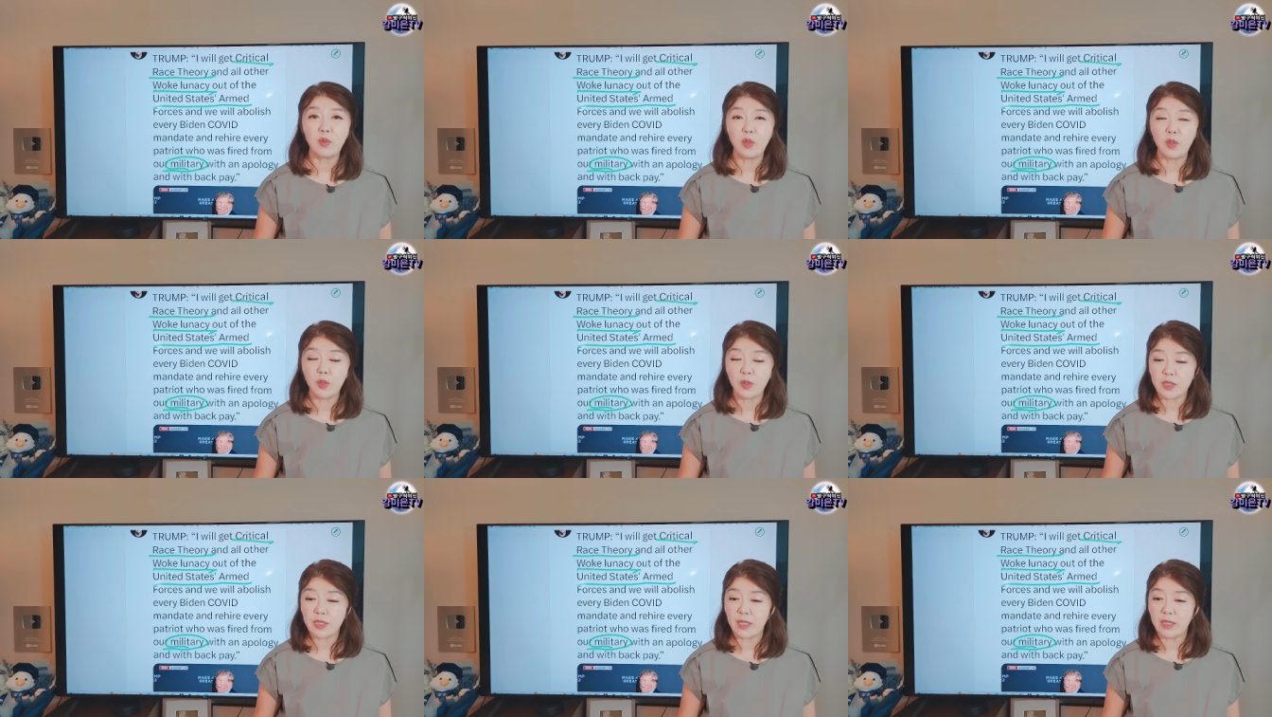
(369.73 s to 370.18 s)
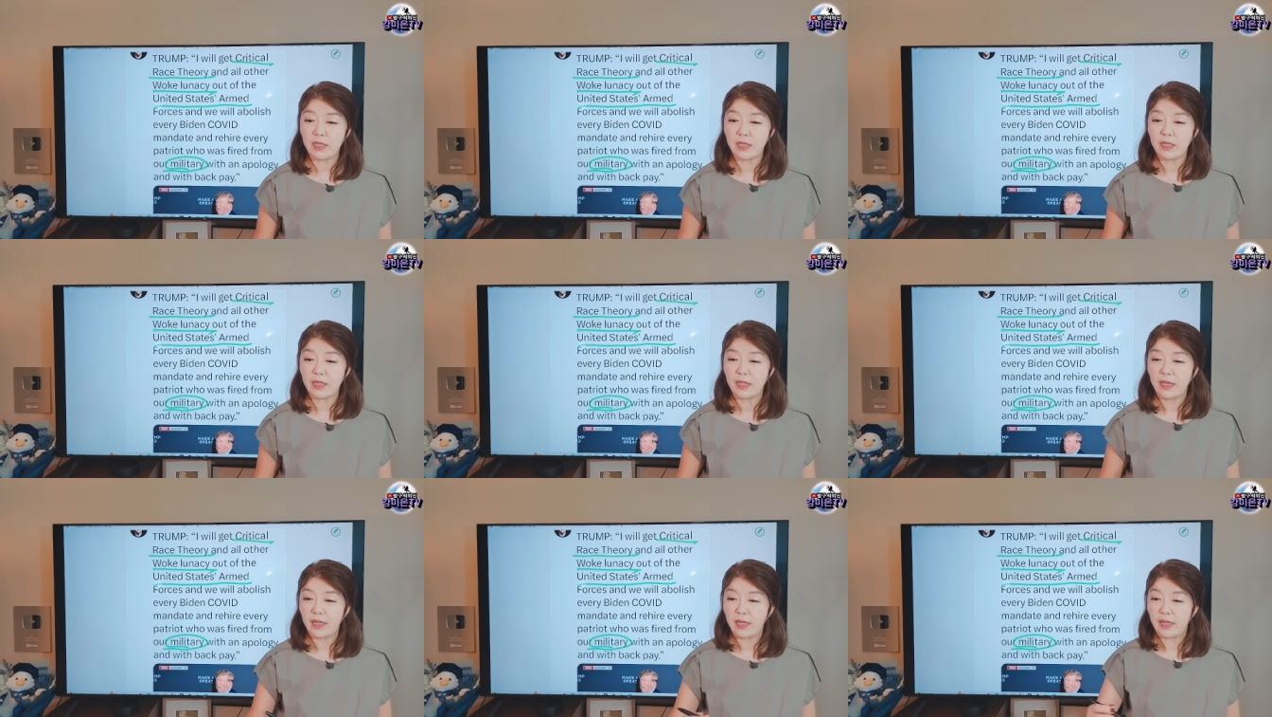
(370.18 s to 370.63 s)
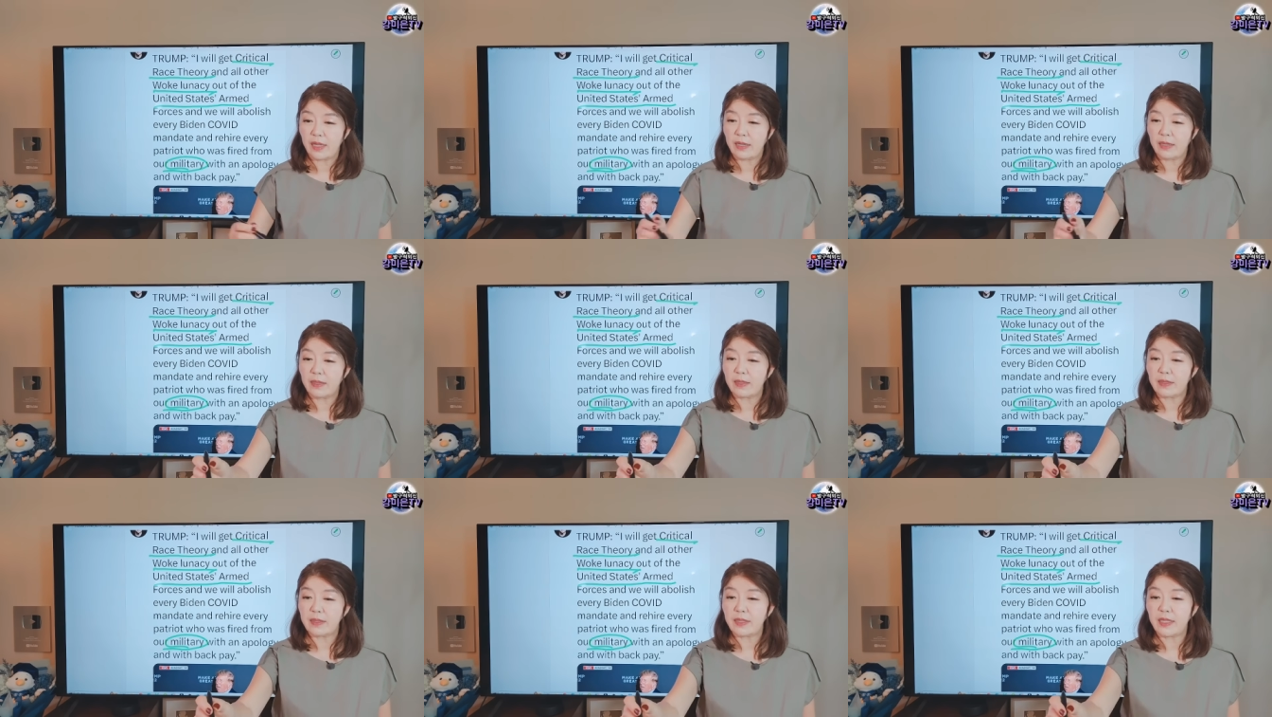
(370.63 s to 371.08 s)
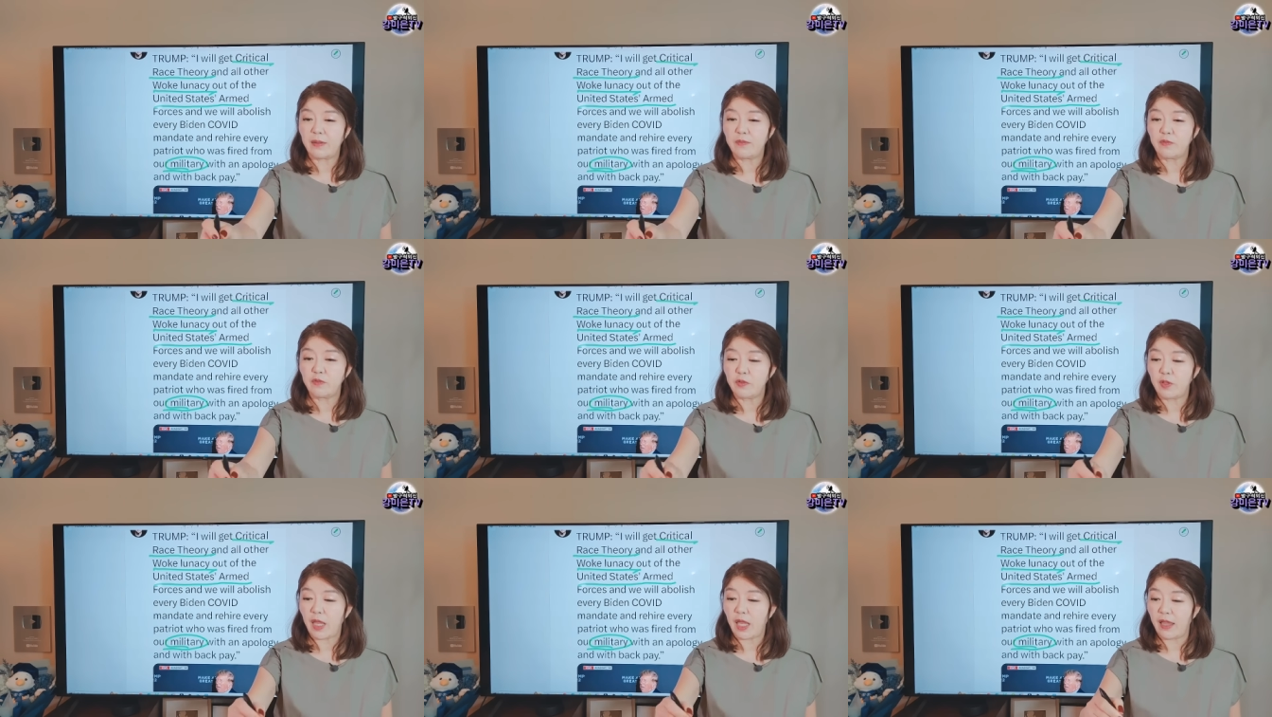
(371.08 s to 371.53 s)
포용성 이런 것
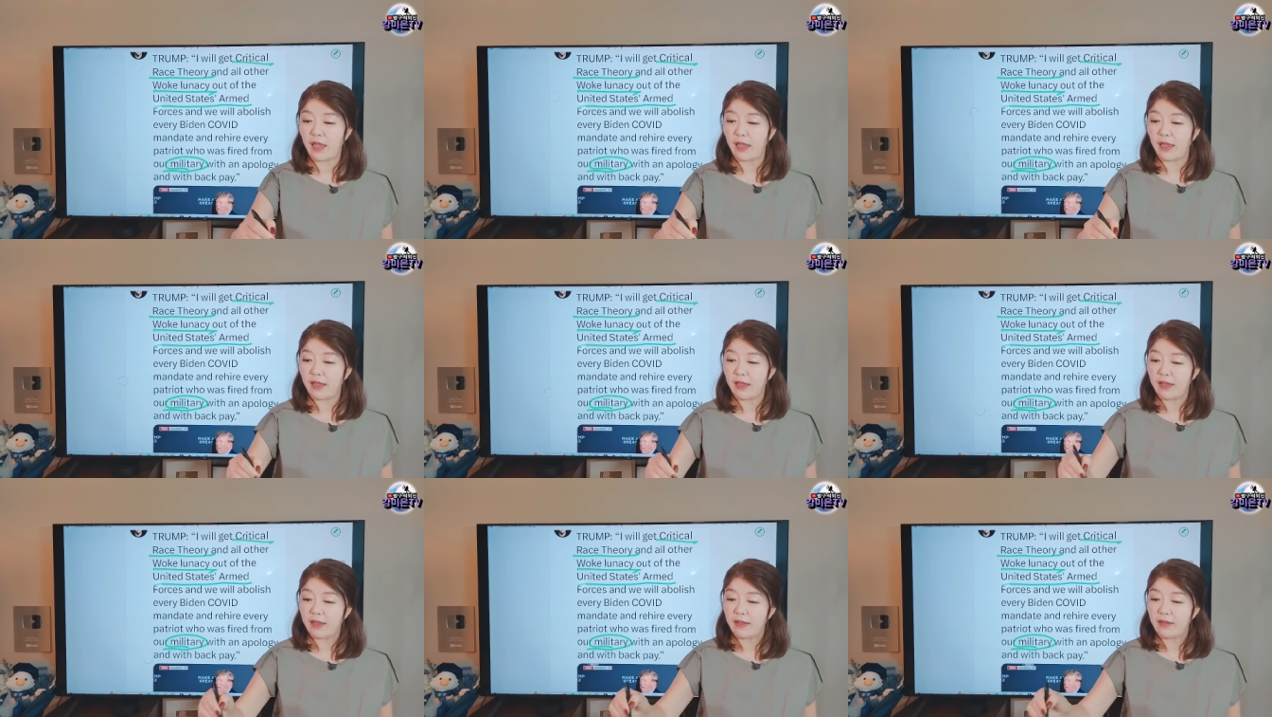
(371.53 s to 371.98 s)
때문에